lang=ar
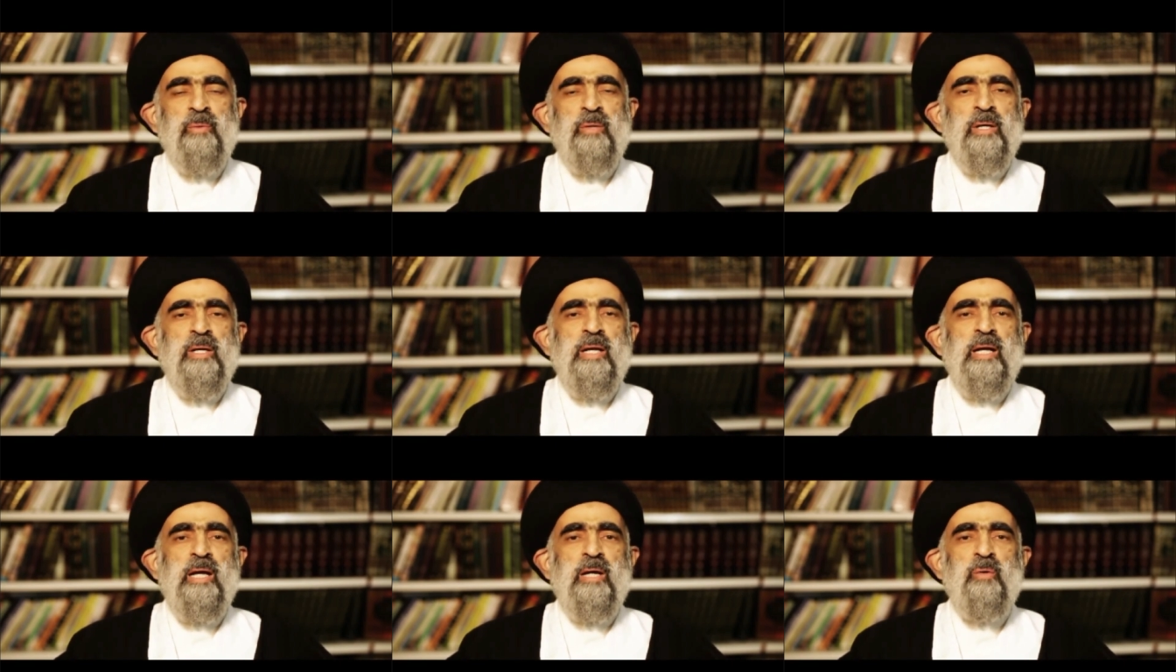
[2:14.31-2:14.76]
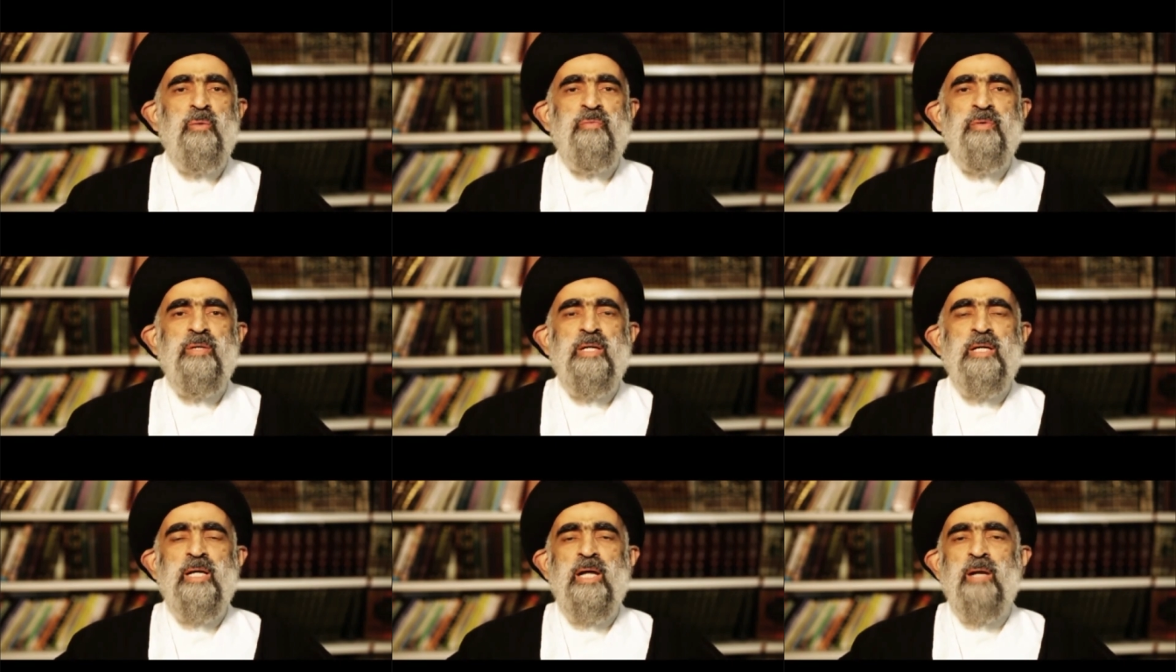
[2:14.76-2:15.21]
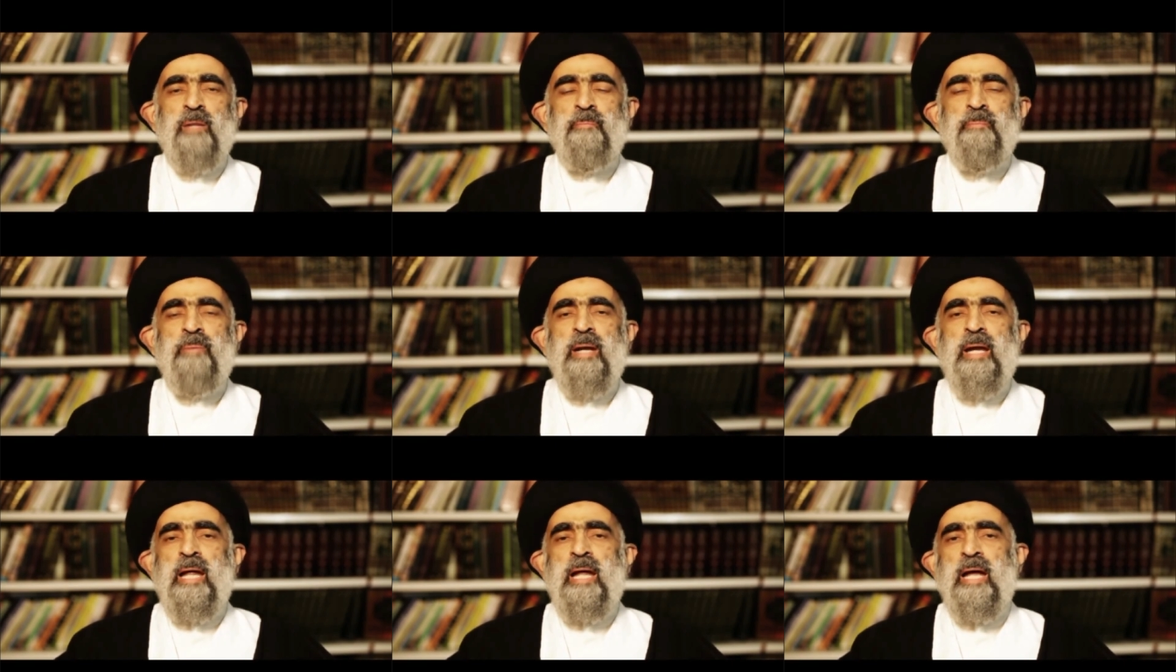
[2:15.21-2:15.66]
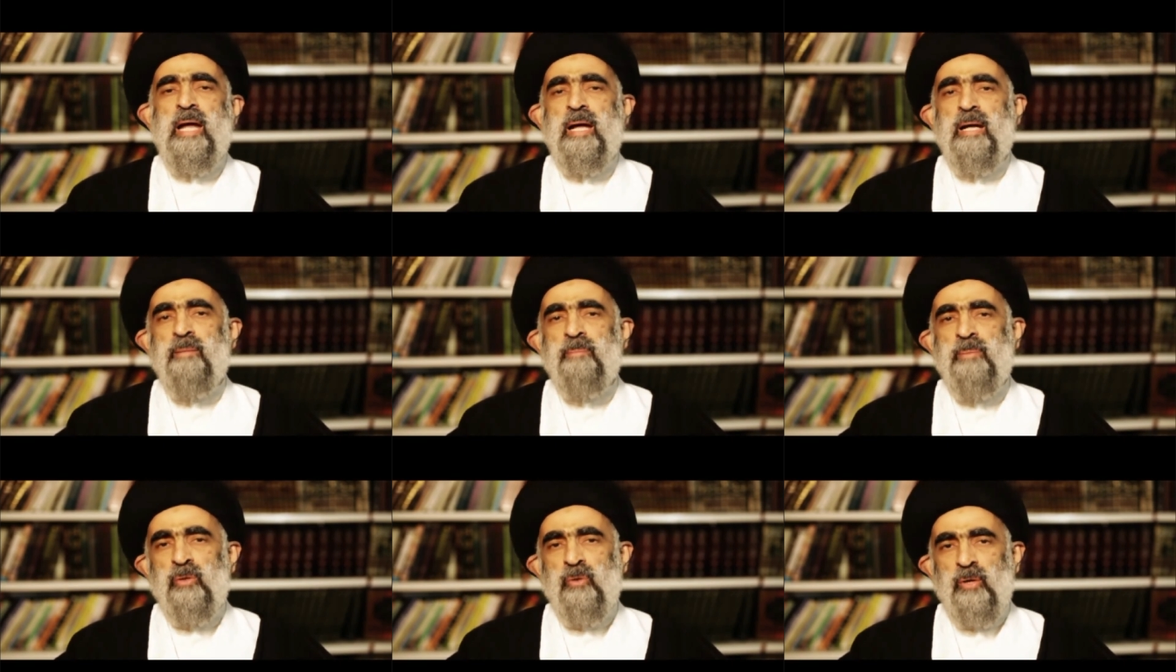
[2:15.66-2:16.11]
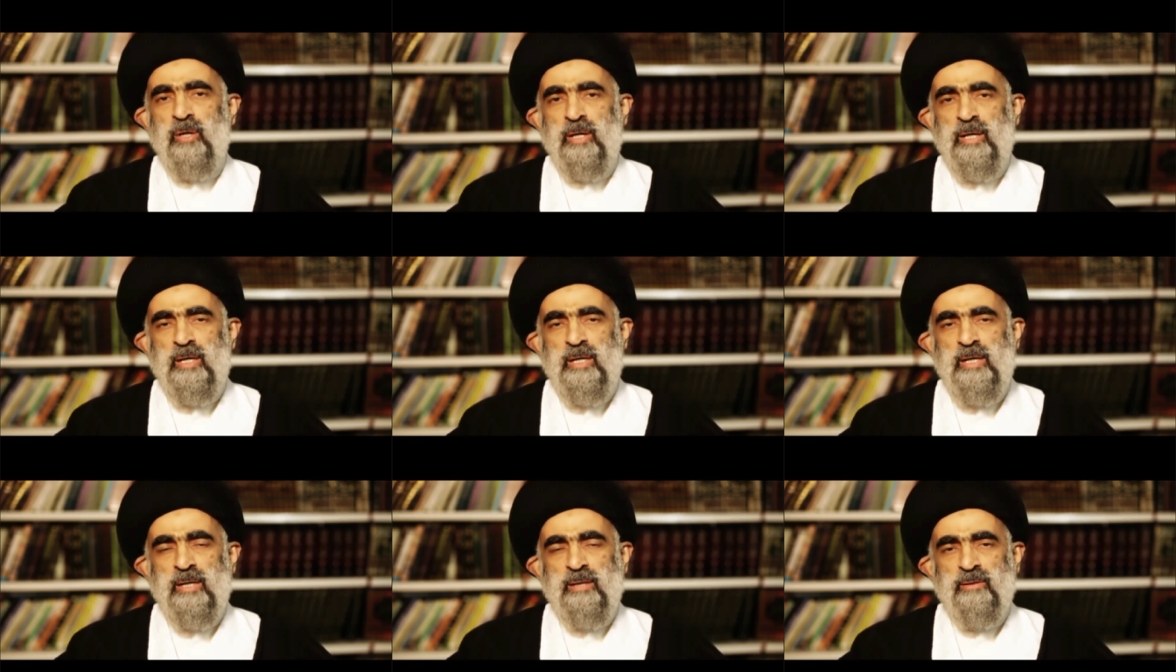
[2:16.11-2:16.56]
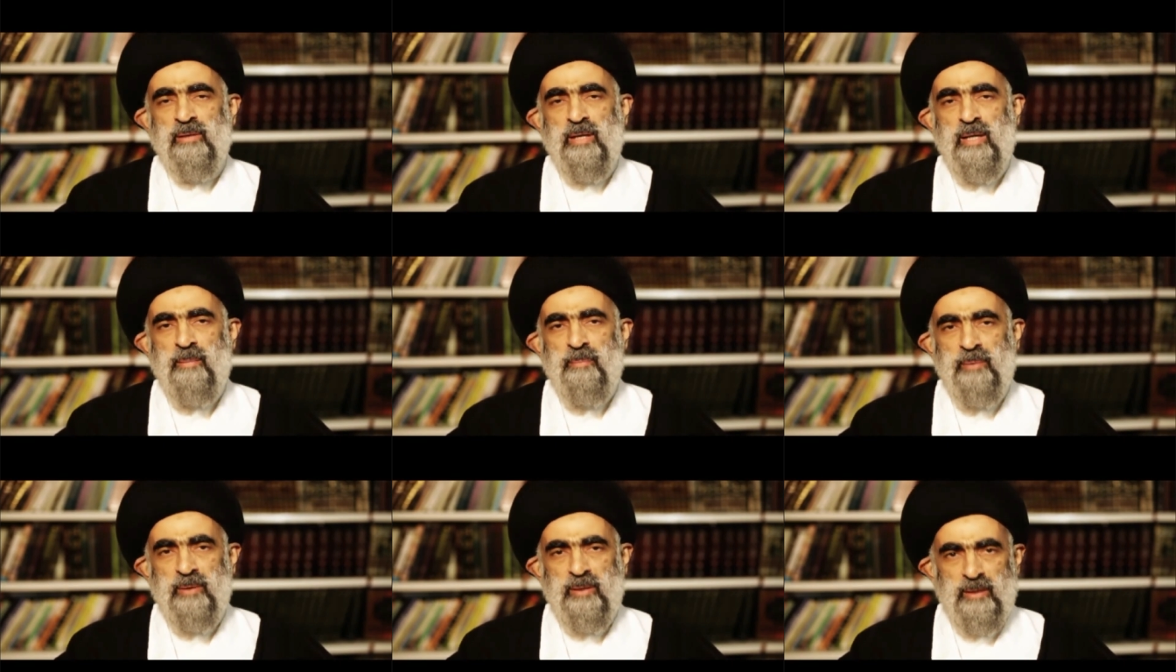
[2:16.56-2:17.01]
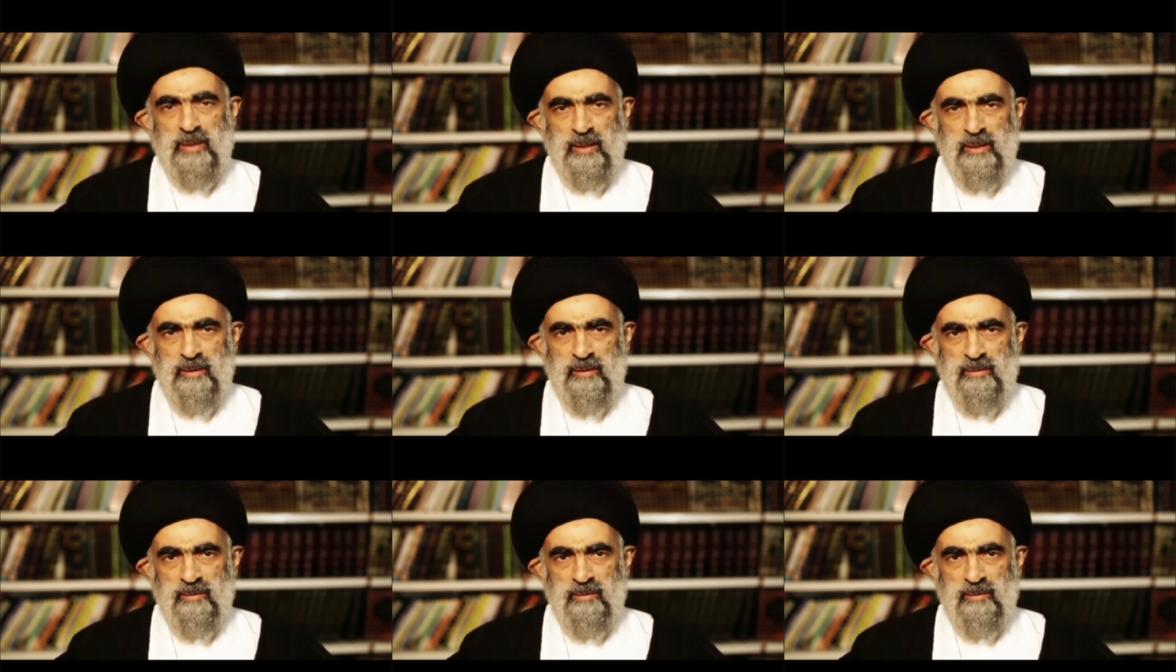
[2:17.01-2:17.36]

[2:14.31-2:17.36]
الله في كربلاء بذريه نبيه